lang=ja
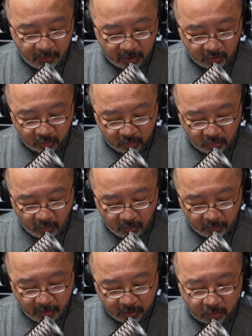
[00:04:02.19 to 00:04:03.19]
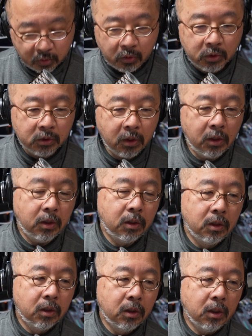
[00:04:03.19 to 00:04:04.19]
名曲を名曲として
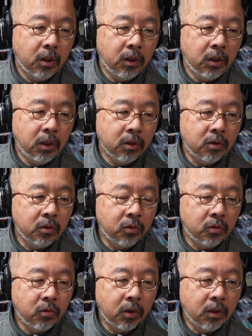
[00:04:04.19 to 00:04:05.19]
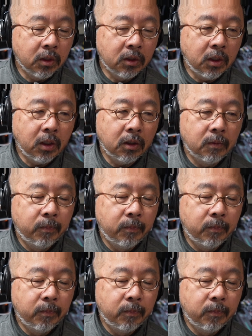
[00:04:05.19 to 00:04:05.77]
リリースすることができた、